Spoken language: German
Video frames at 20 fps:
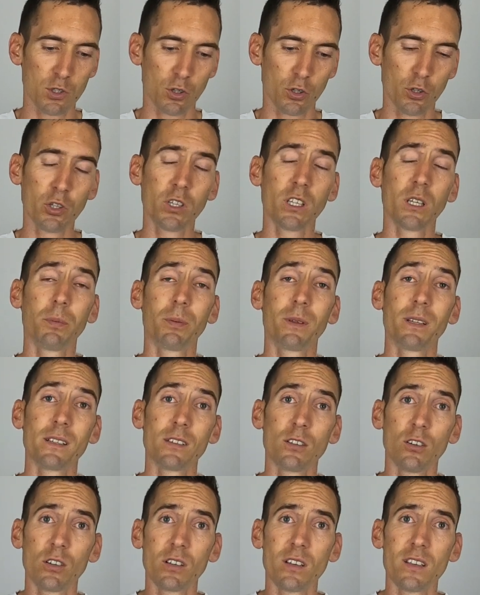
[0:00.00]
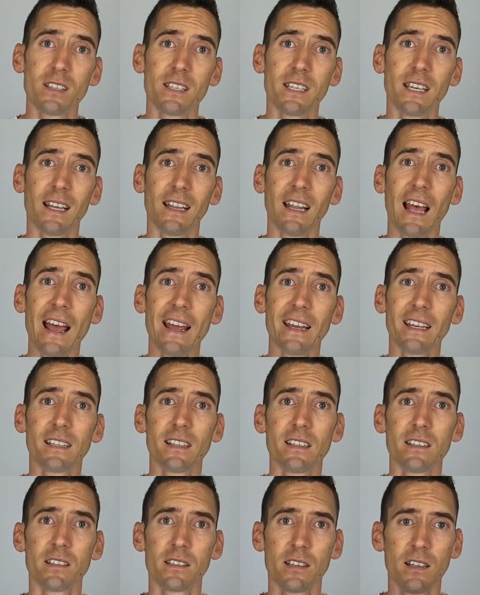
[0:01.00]
zurückgibt, das auch sehr
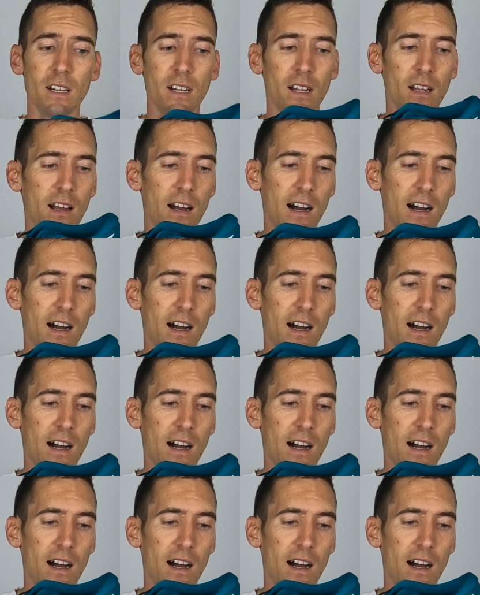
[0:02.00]
leicht ist.